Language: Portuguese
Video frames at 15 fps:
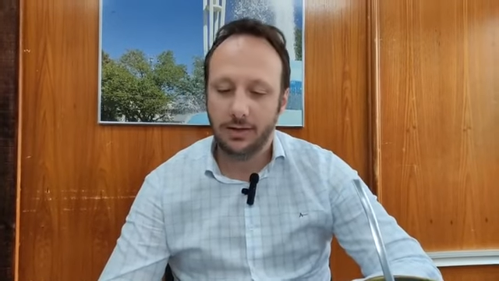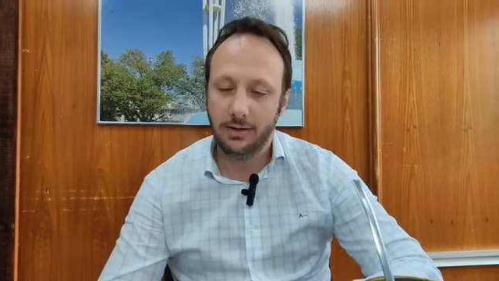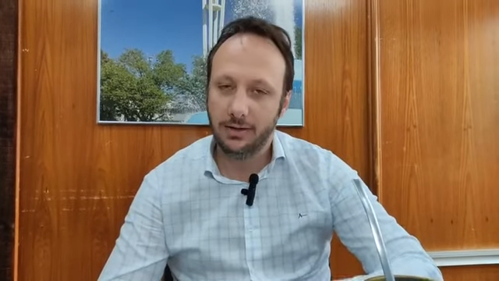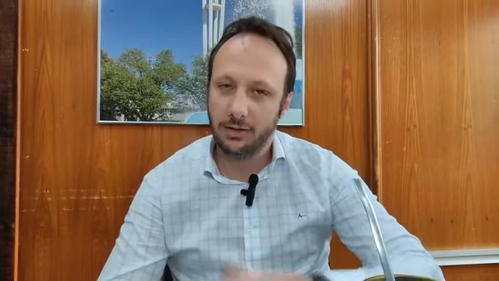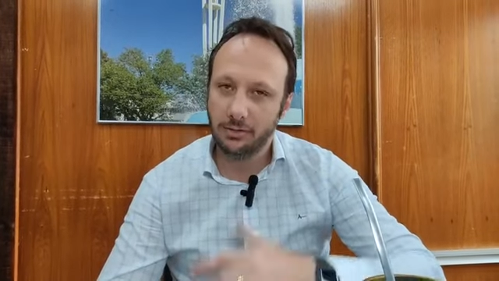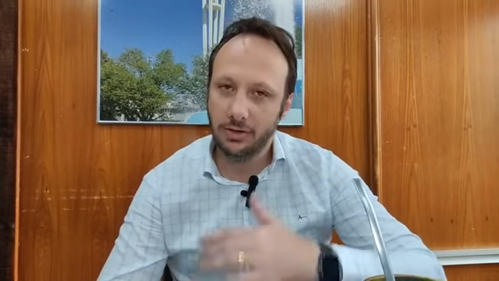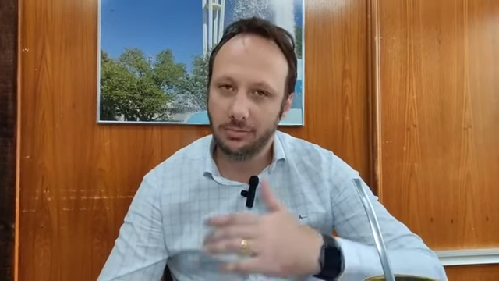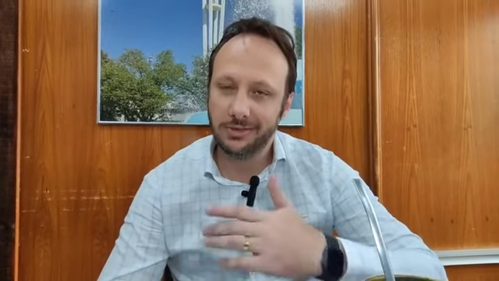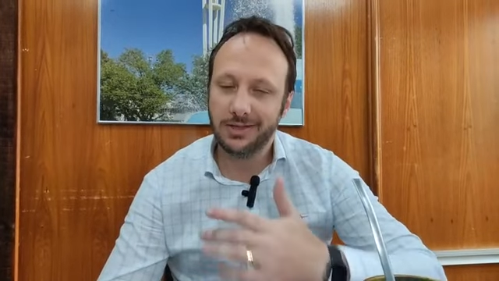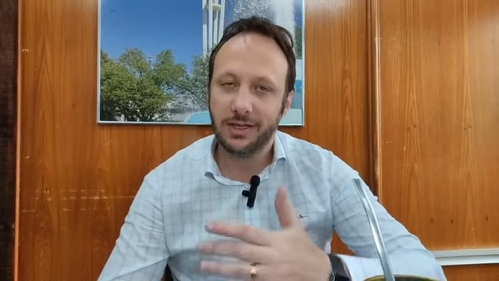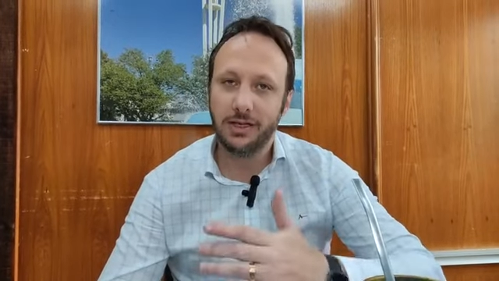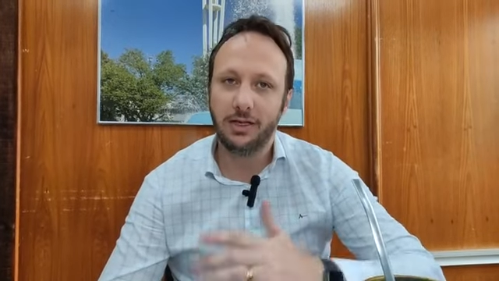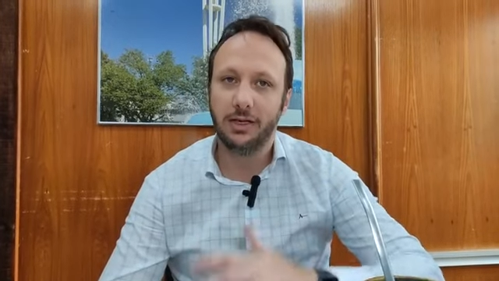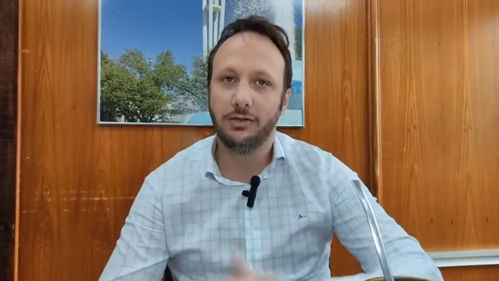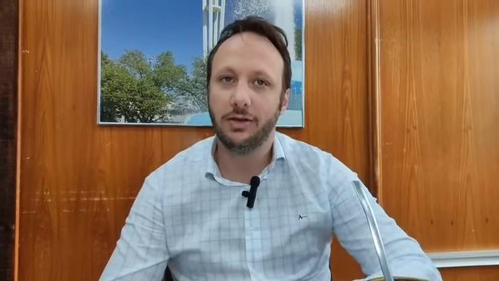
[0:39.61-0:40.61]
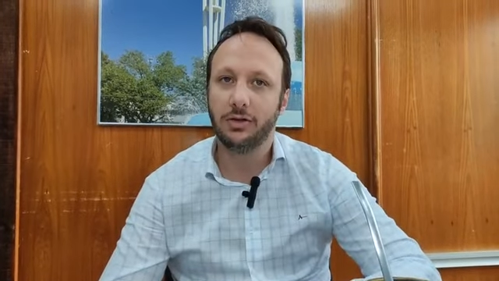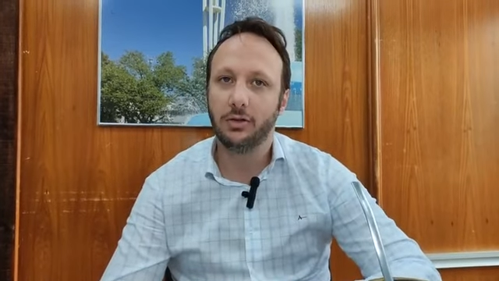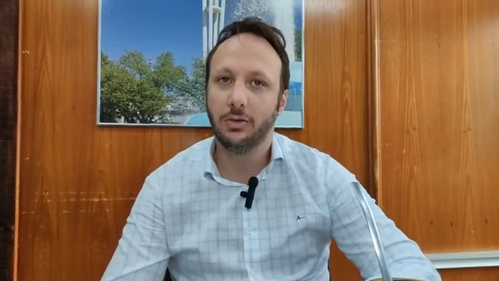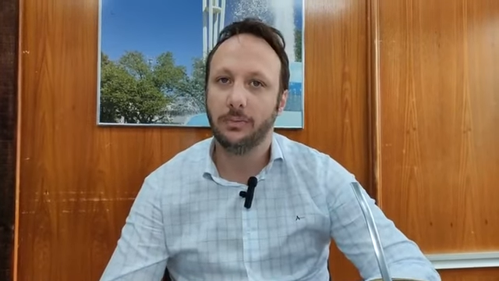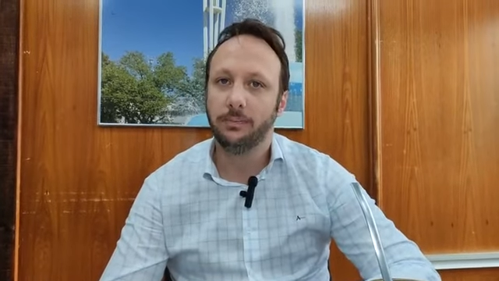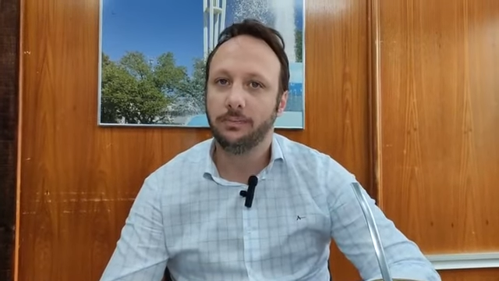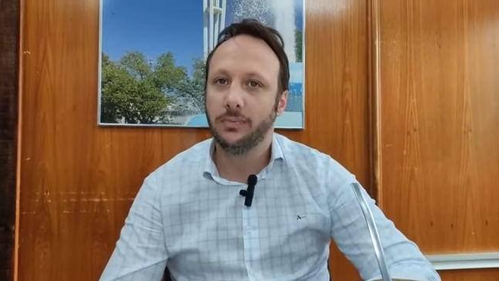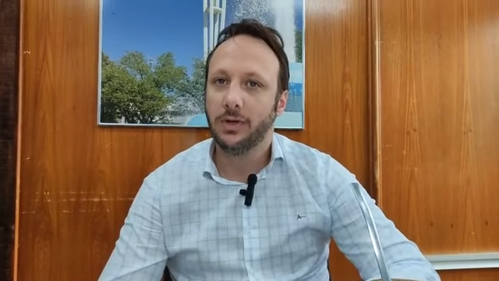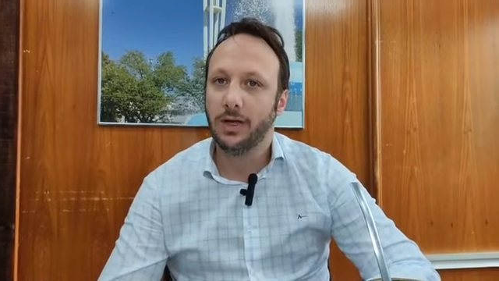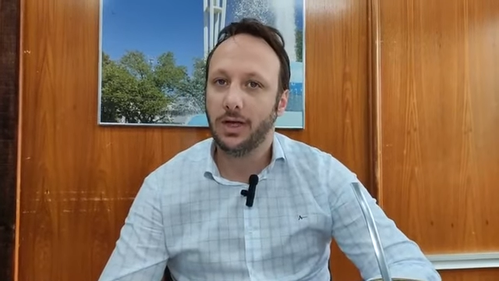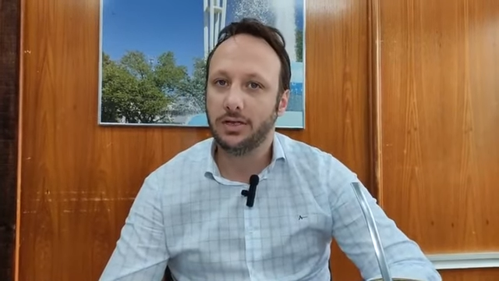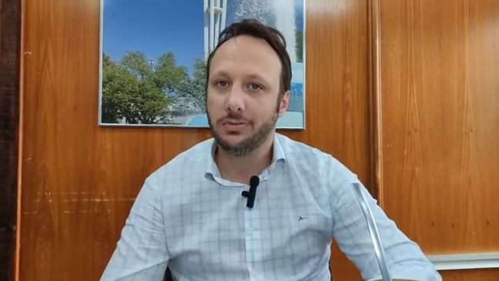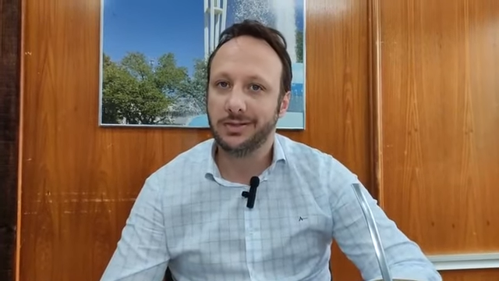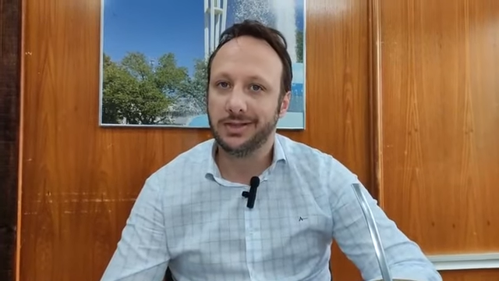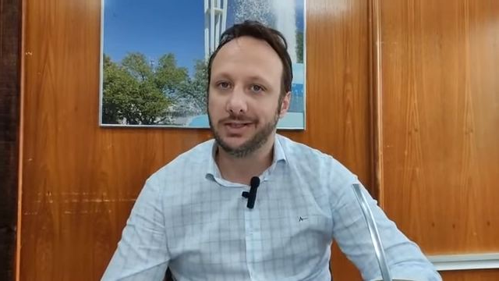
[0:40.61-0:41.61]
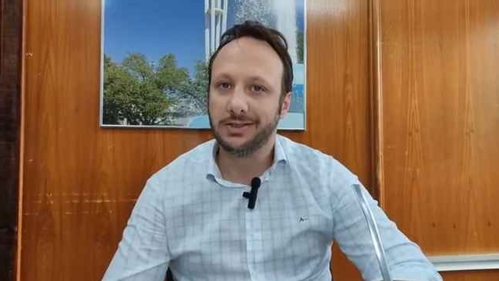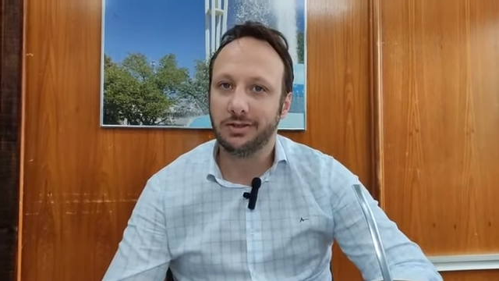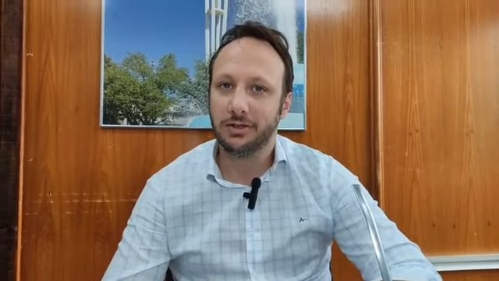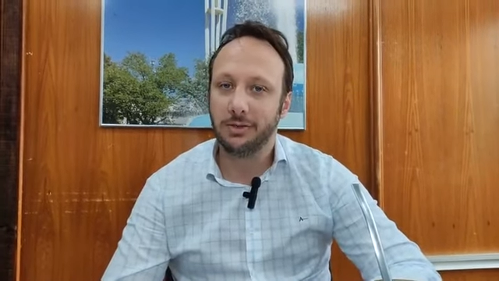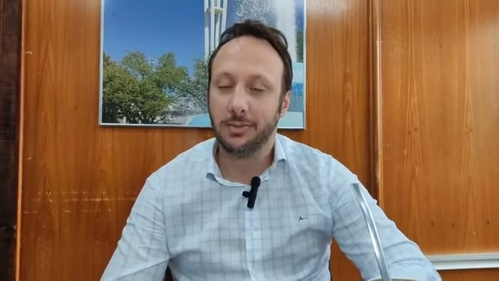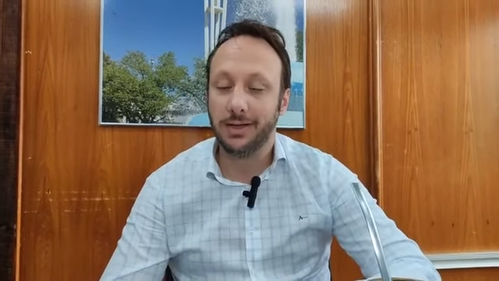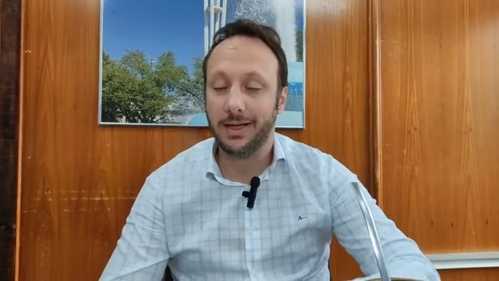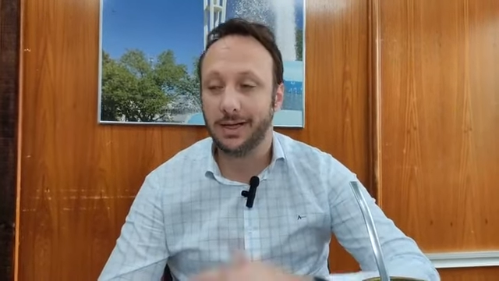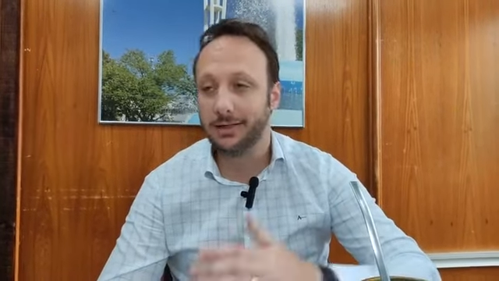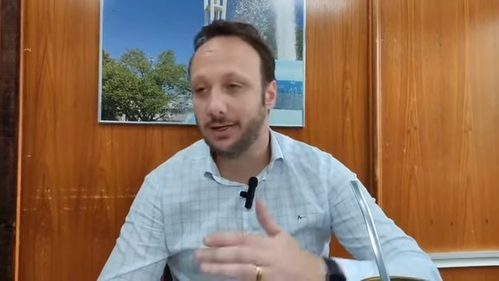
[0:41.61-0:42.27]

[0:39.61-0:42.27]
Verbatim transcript: Então estamos aí levando a administração da maneira